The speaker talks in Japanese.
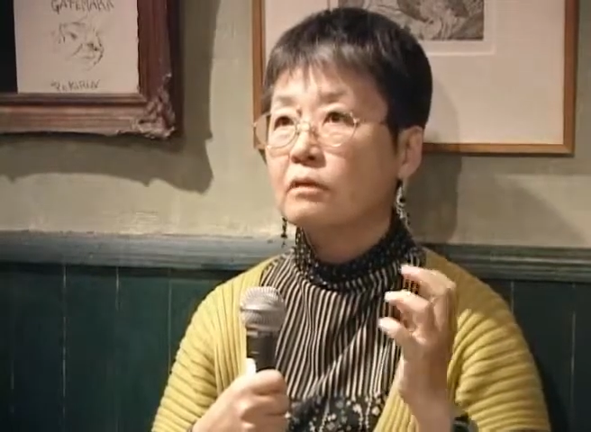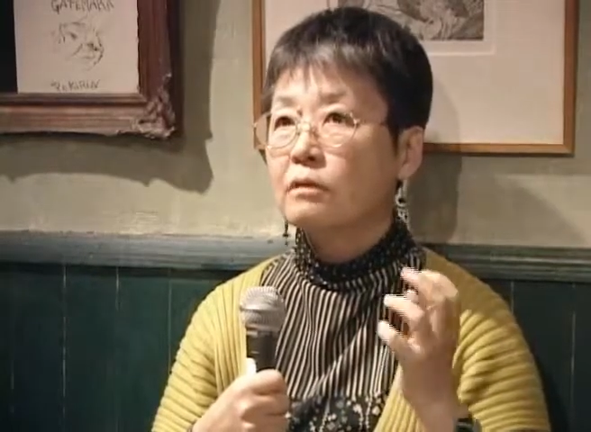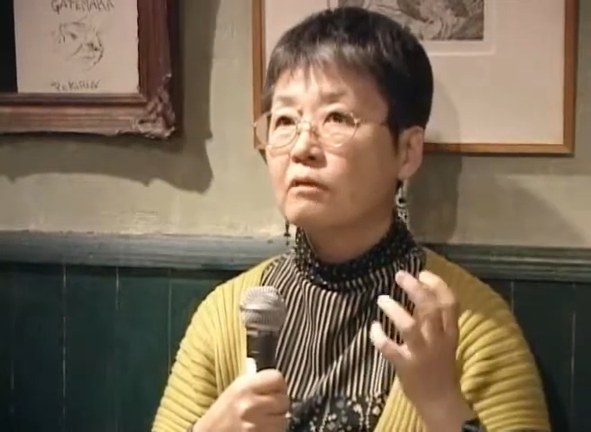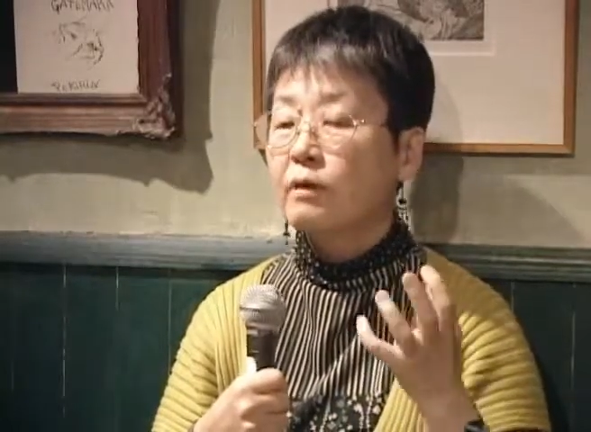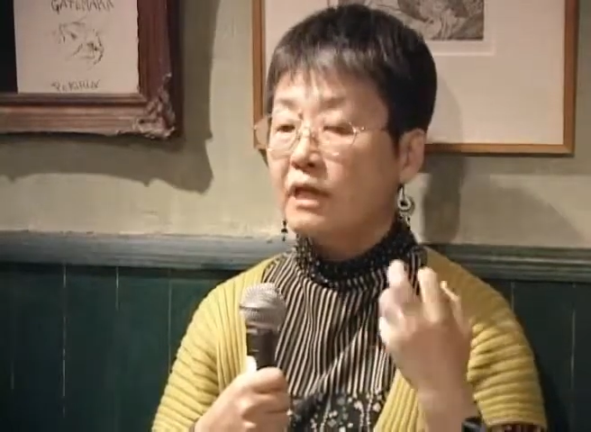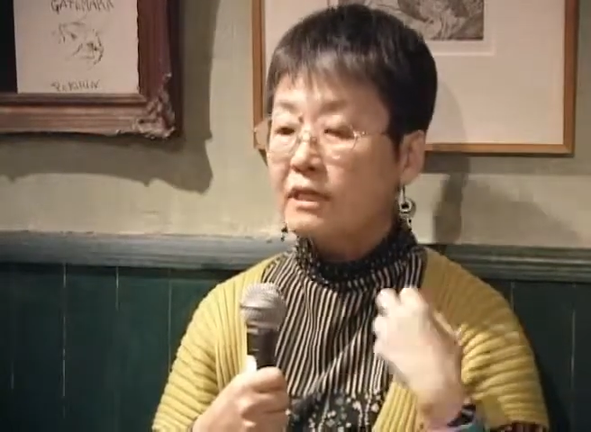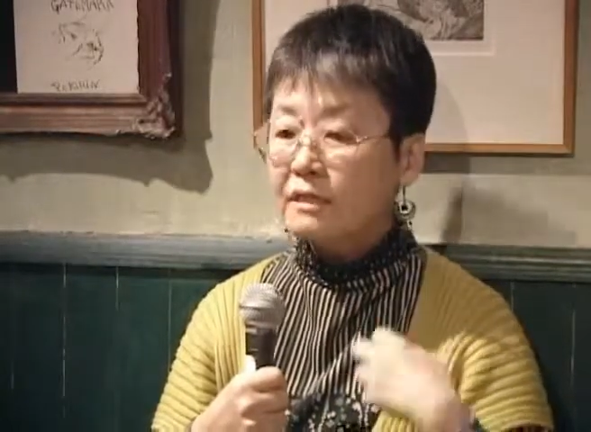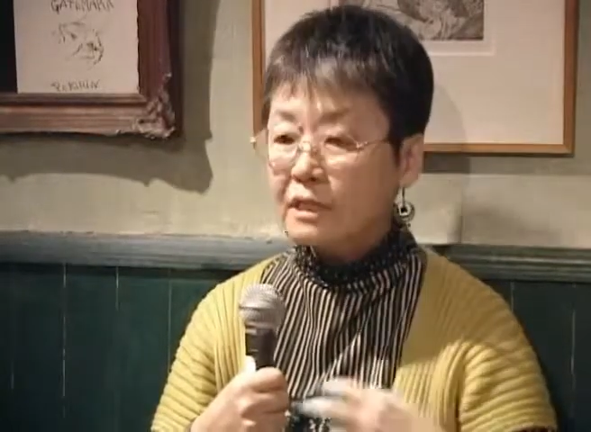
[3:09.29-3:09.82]
言
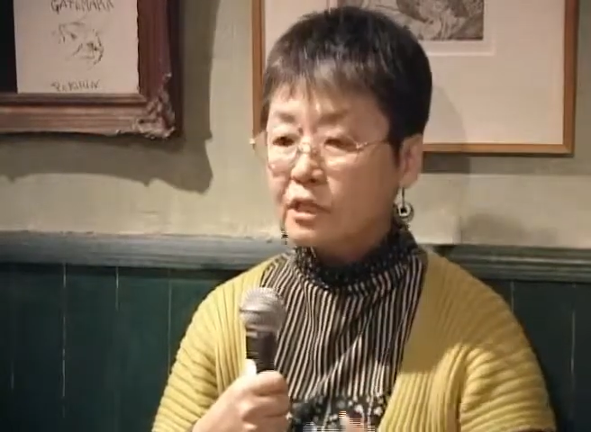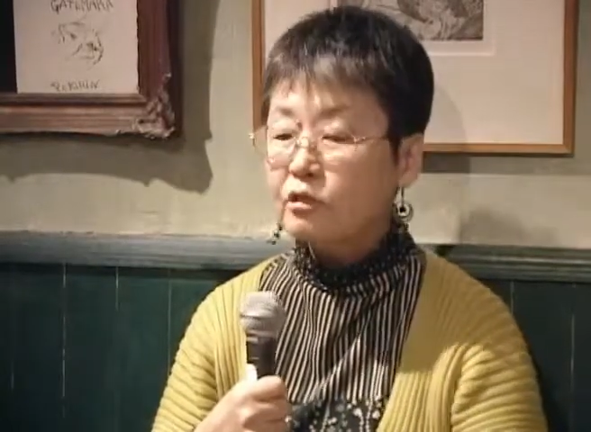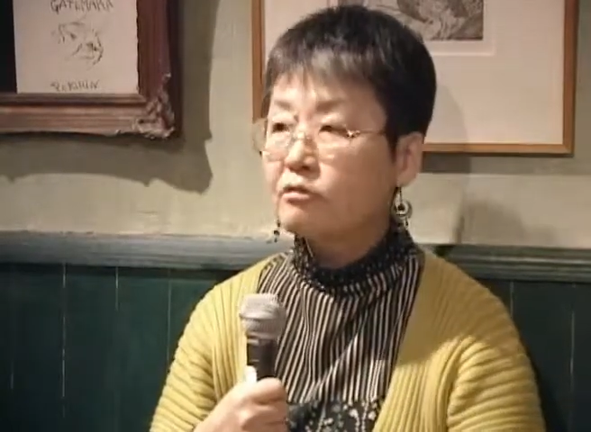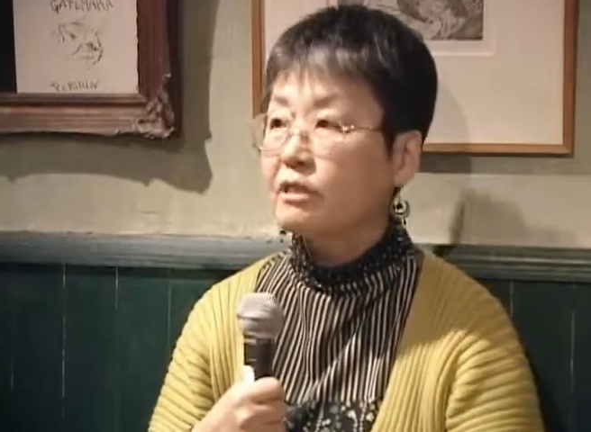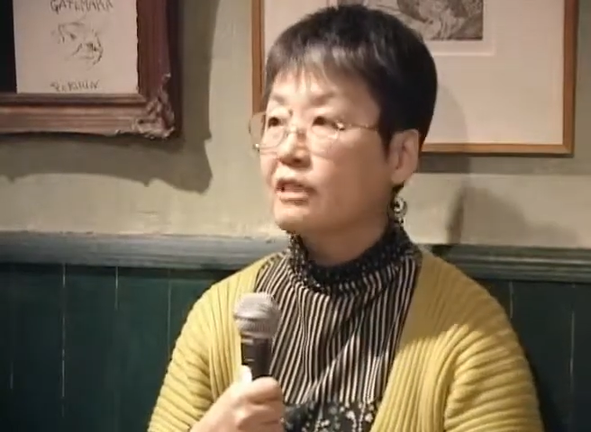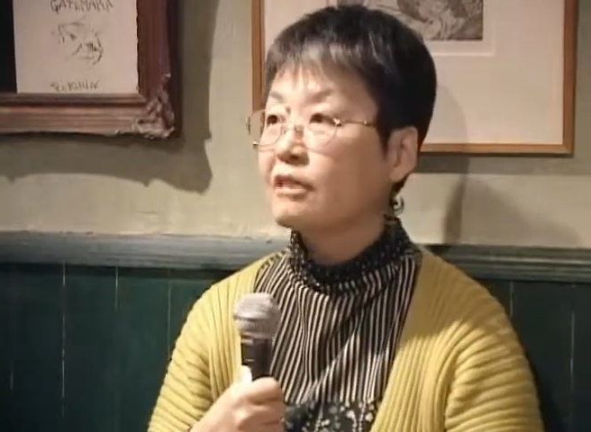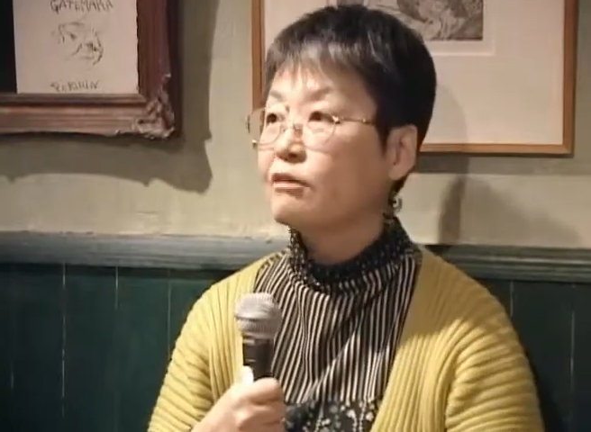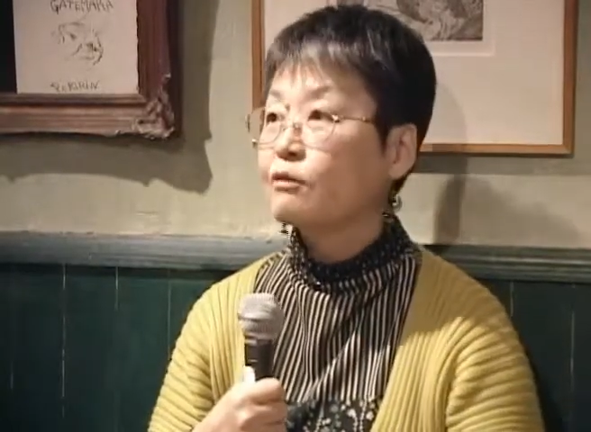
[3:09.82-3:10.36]
われたらすぐ
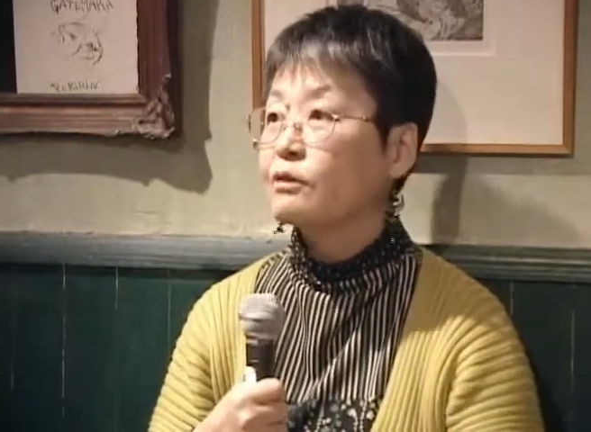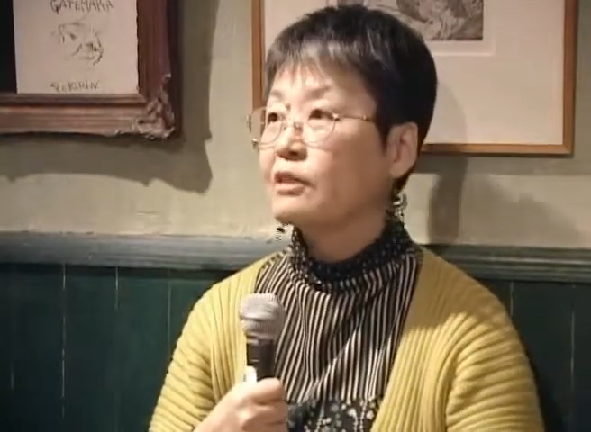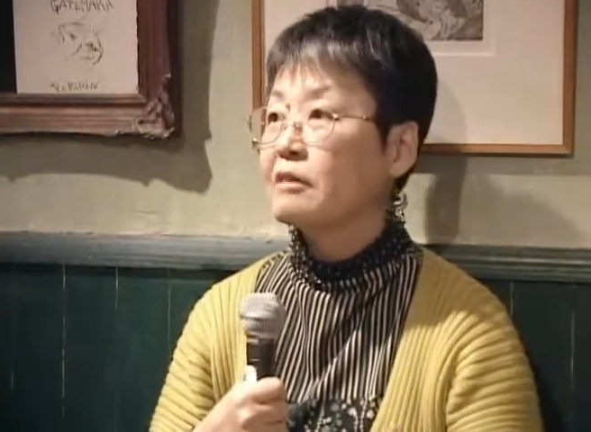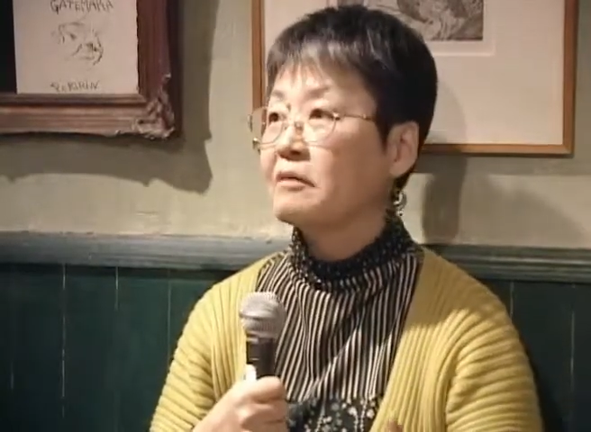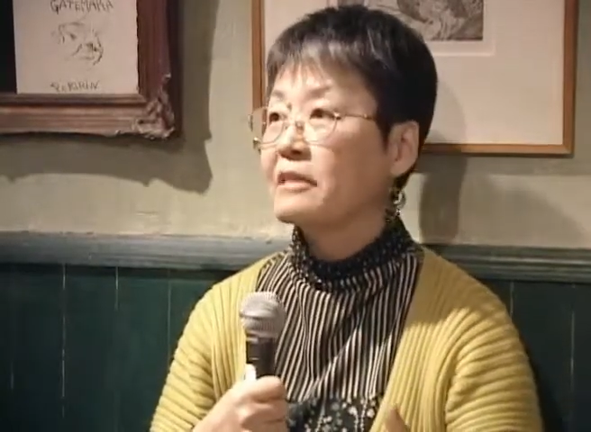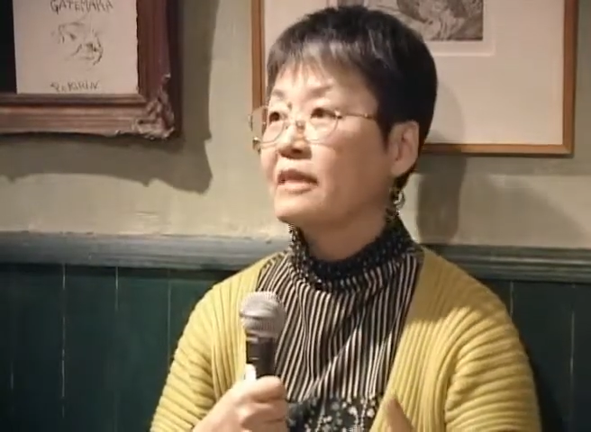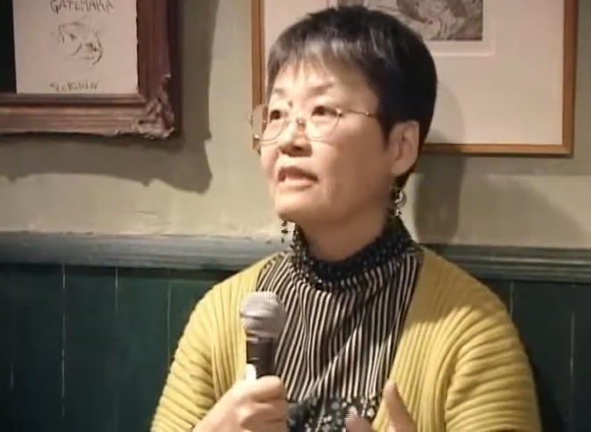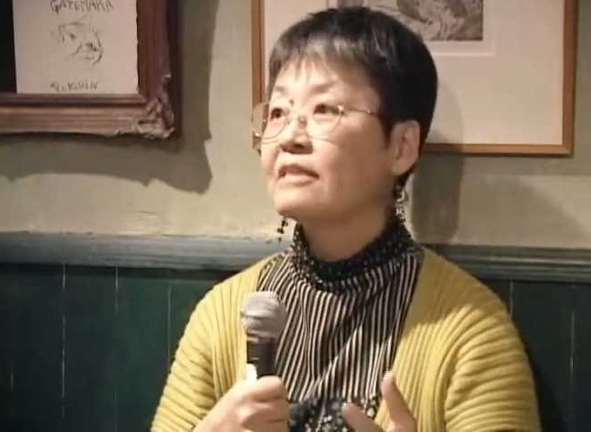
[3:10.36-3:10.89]
できることで
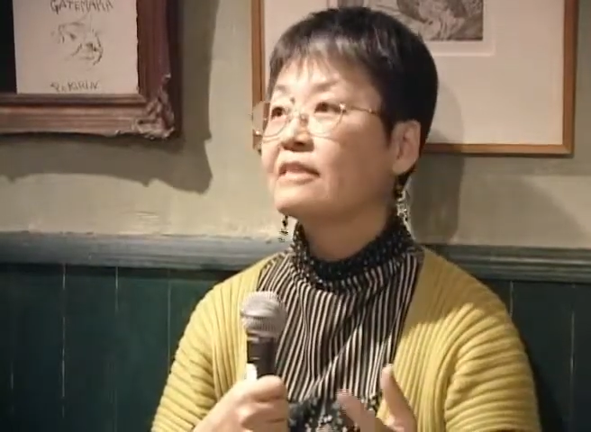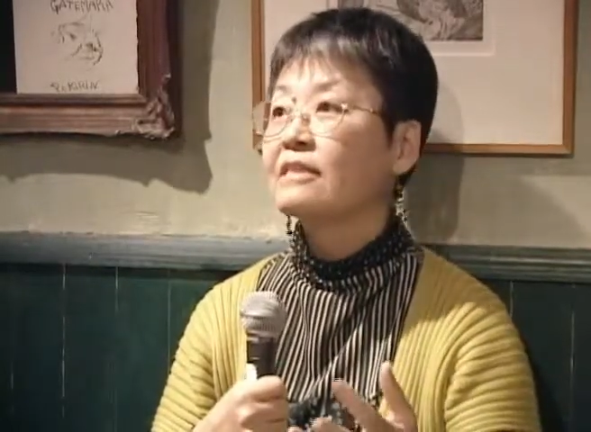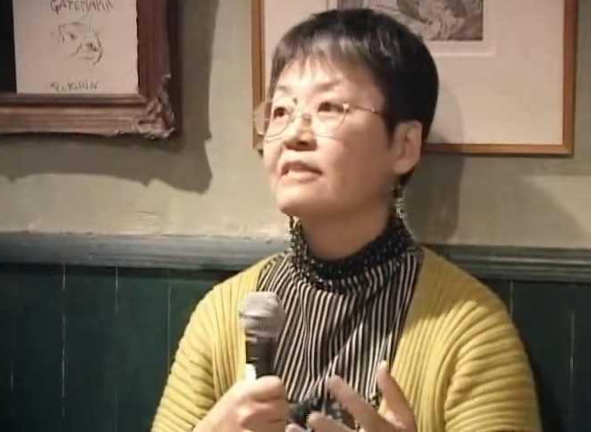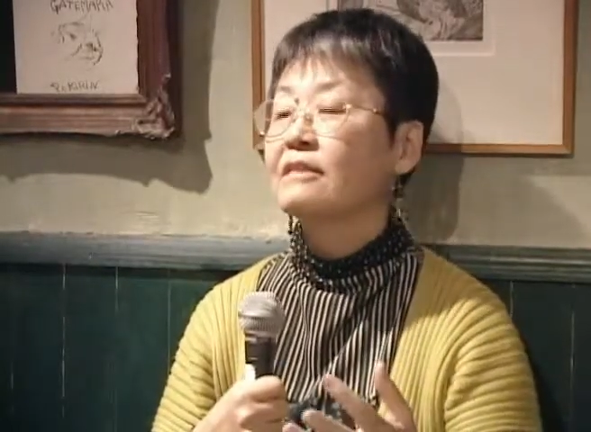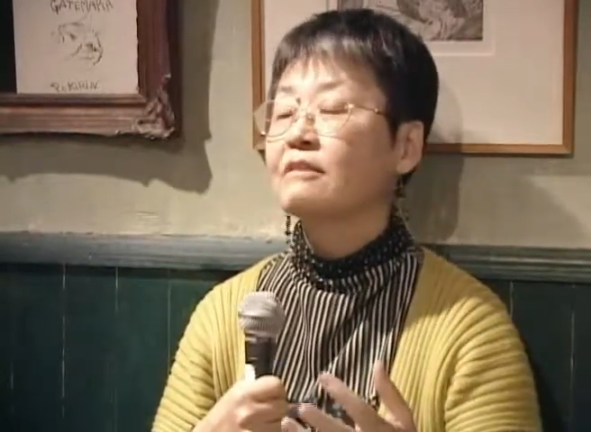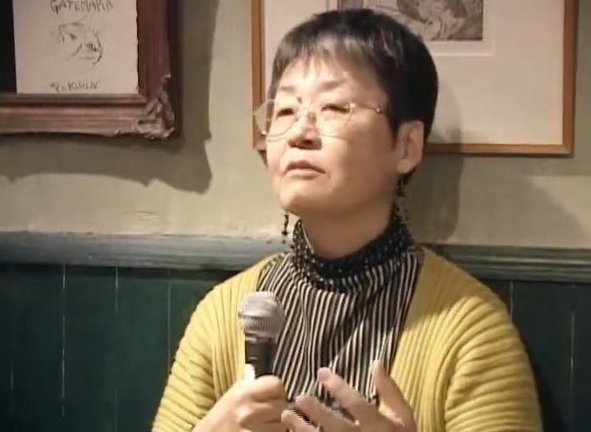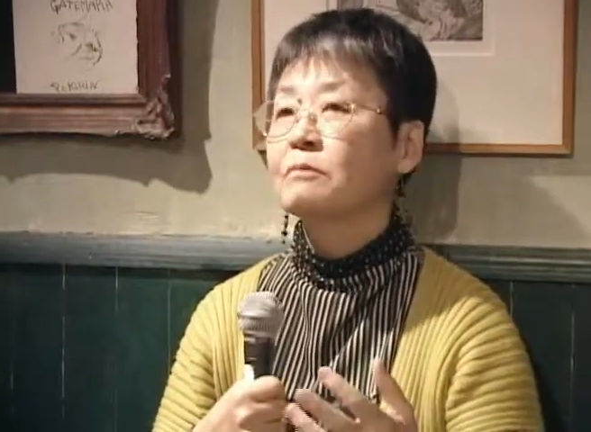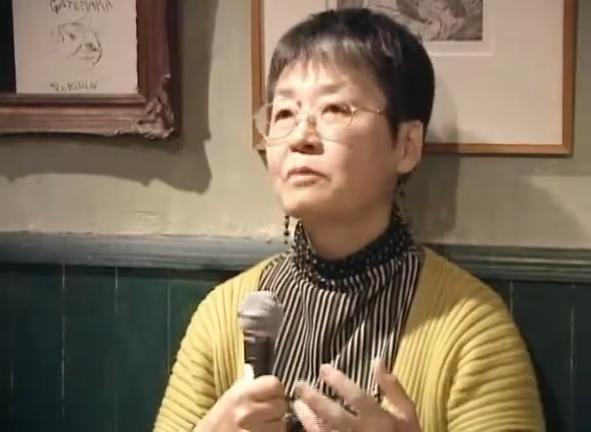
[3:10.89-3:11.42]
はないんだけ
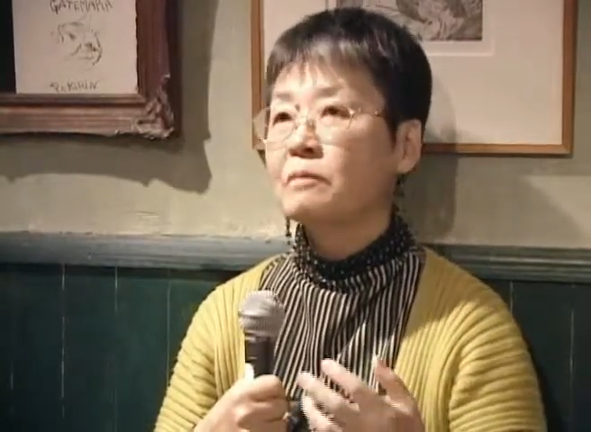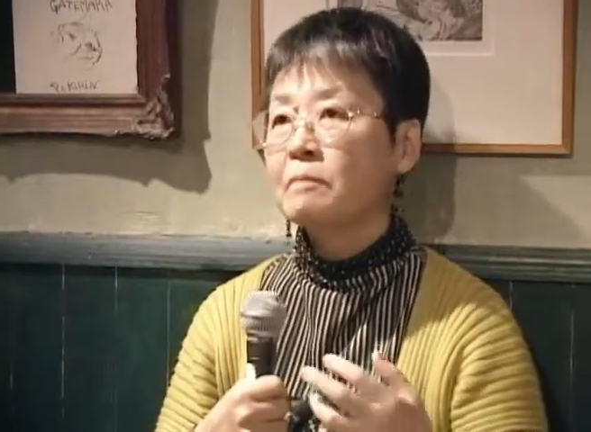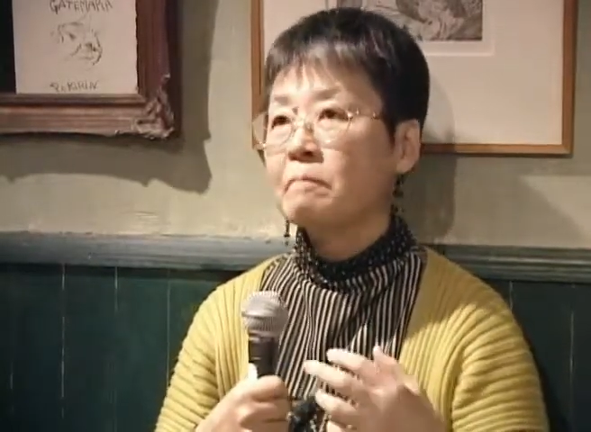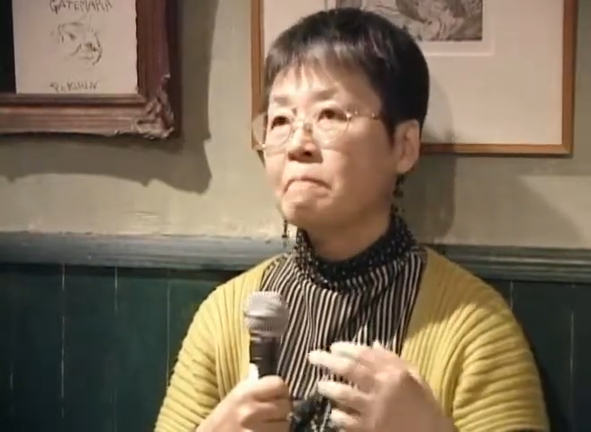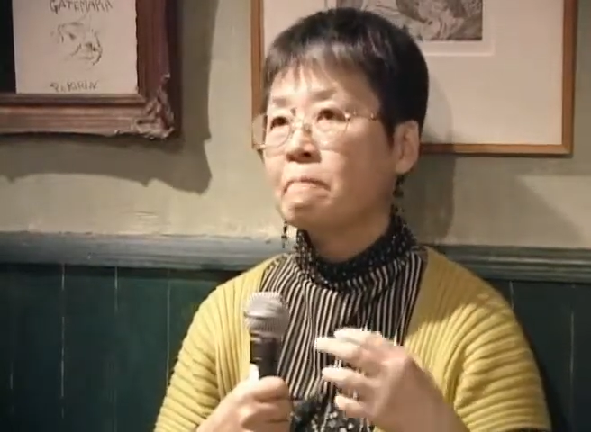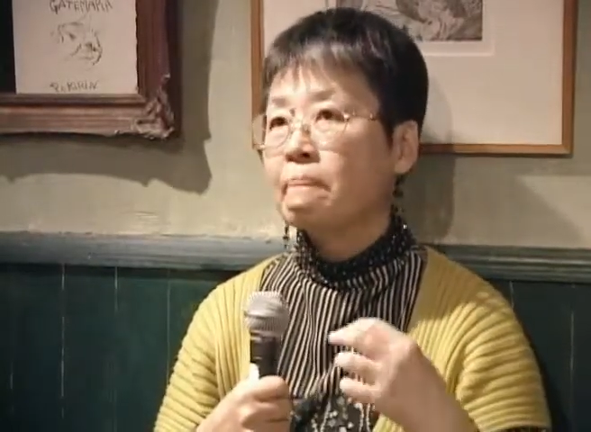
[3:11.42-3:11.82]
れども